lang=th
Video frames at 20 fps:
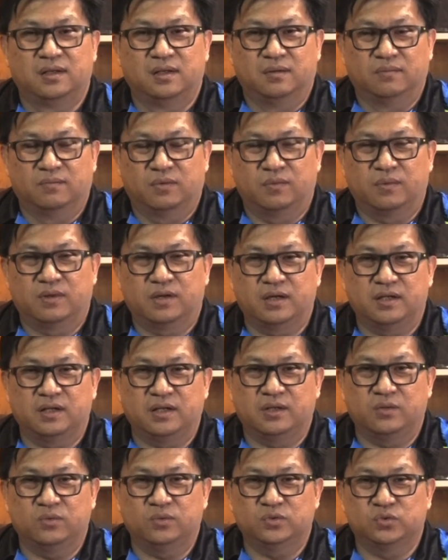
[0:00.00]
ผมเคย
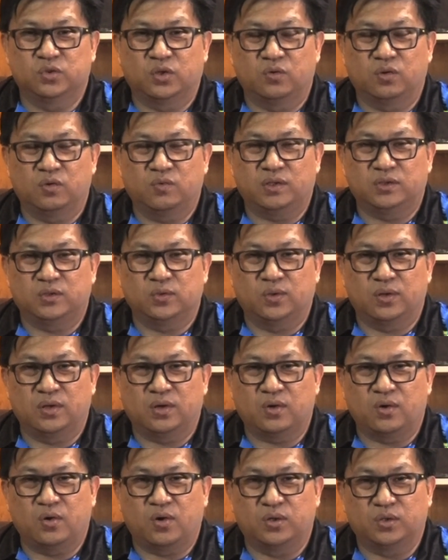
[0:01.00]
เรียนหุ้นส่วนไว้ว่าตัว
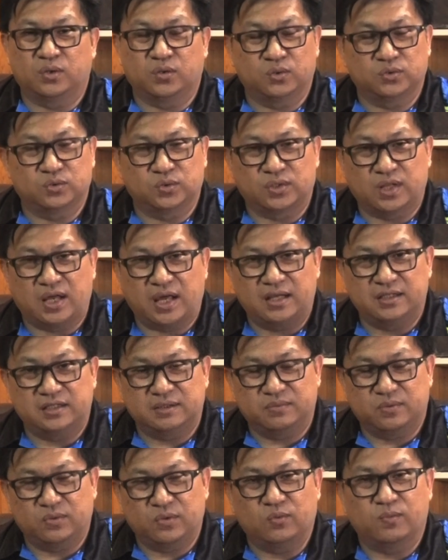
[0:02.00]
ละครตัวสุดท้าย
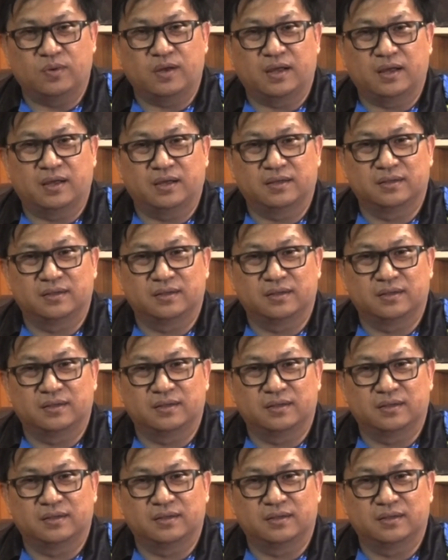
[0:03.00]
จะโผล่มา